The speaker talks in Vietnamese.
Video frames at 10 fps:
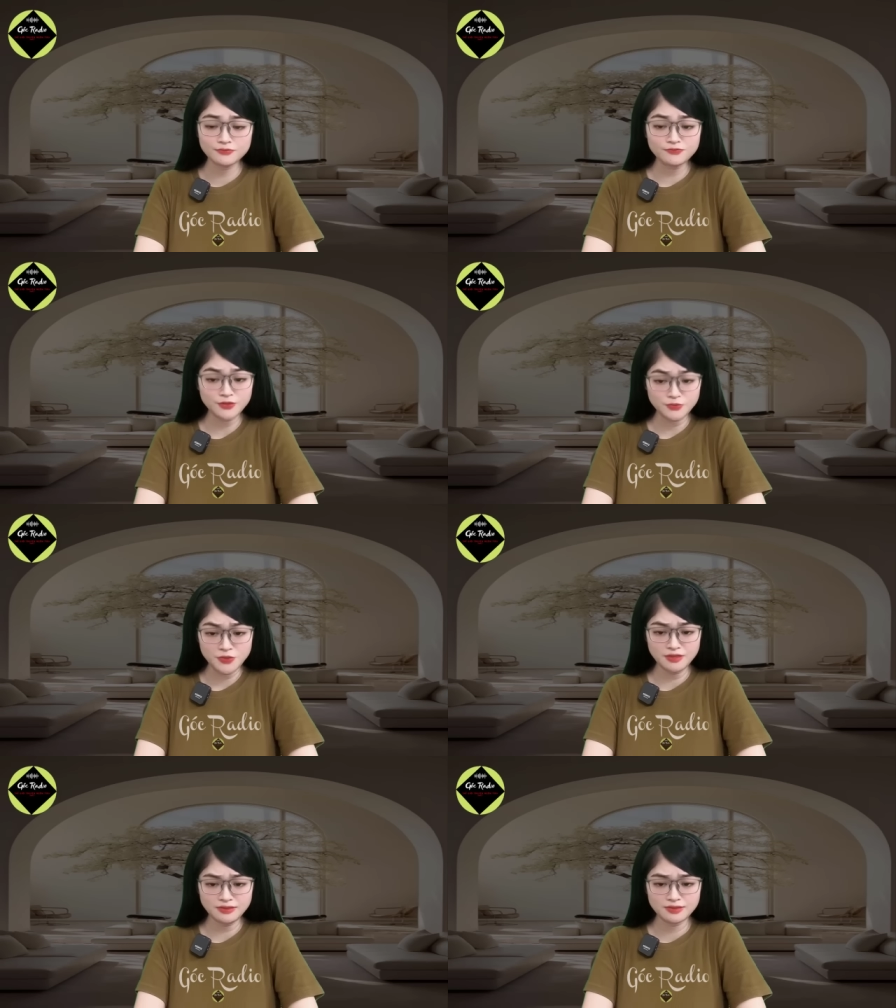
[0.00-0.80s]
Văn
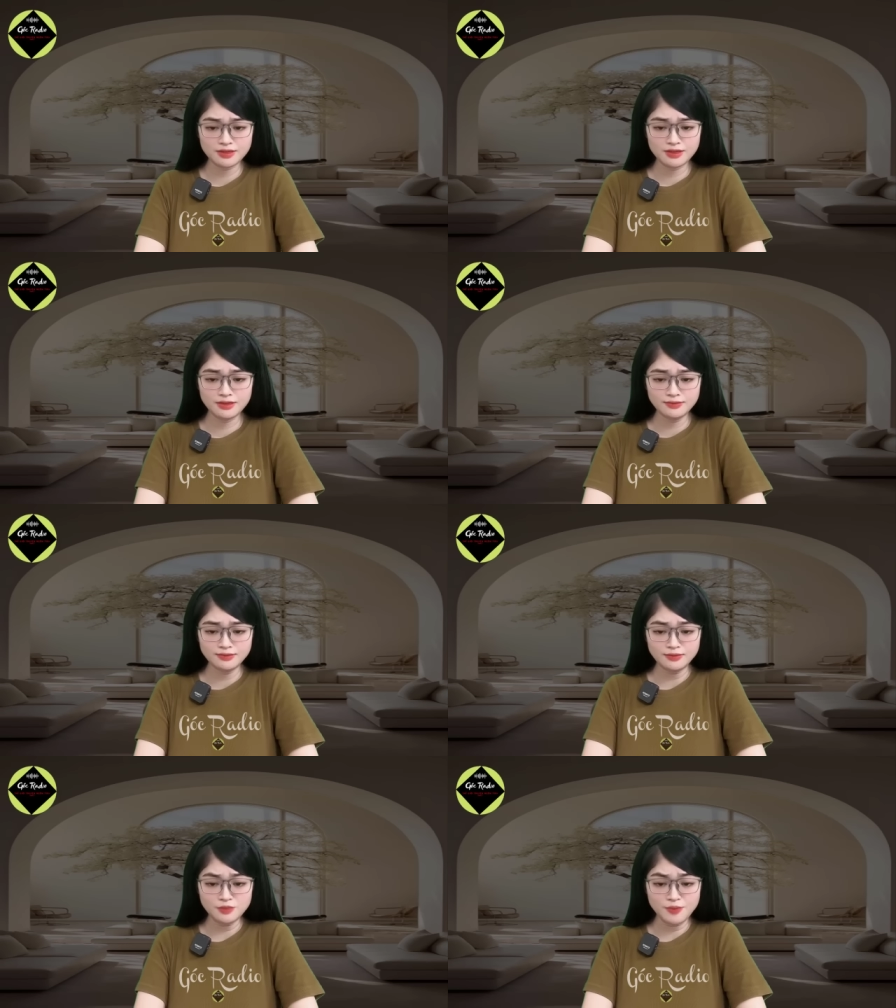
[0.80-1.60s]
Uyên,
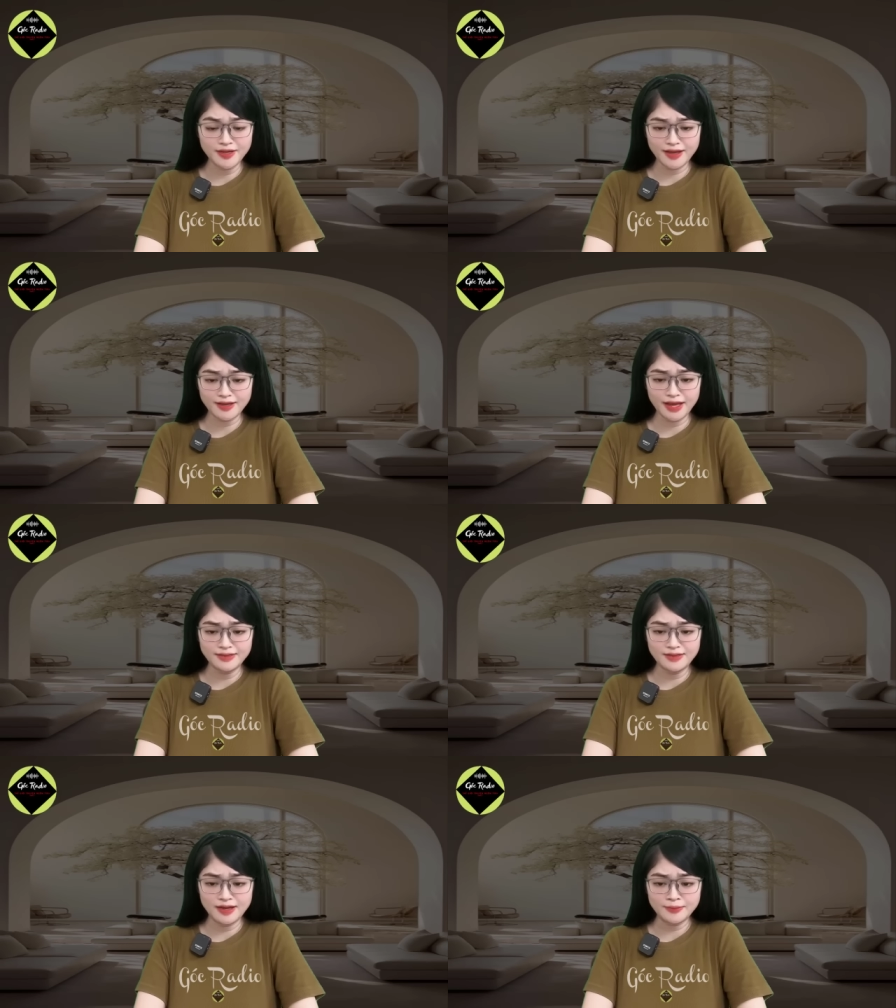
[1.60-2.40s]
người bên cạnh
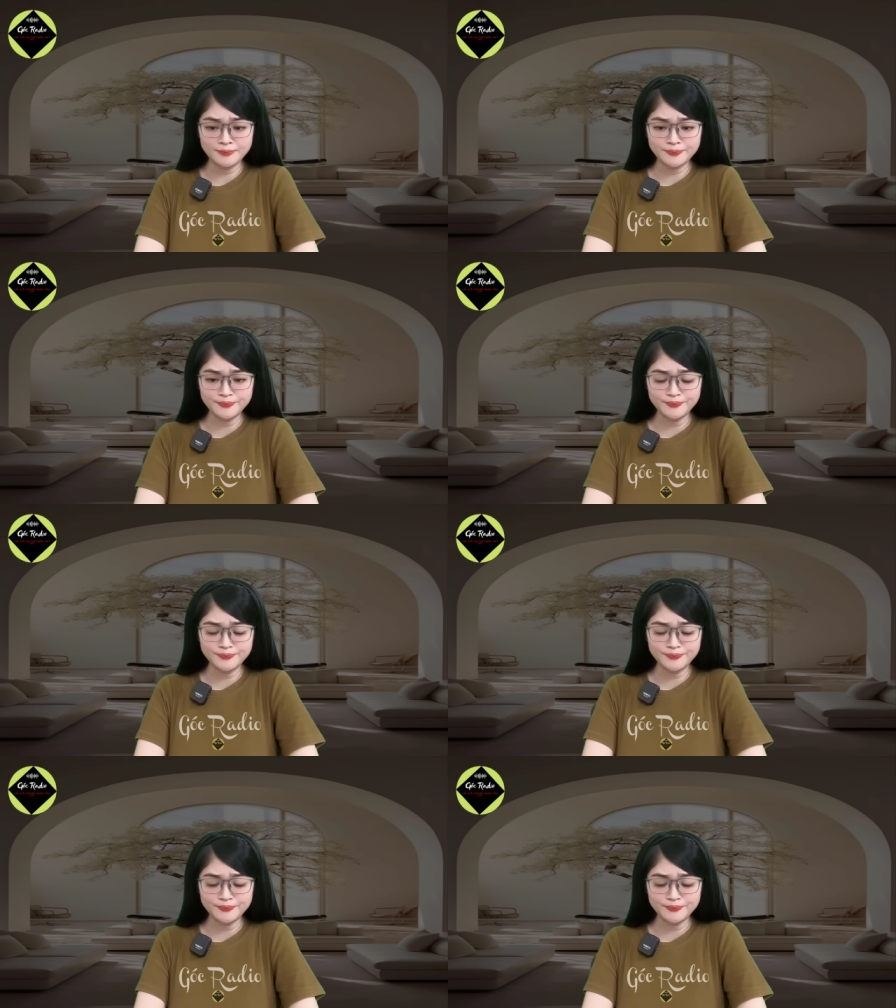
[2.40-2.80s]
anh là...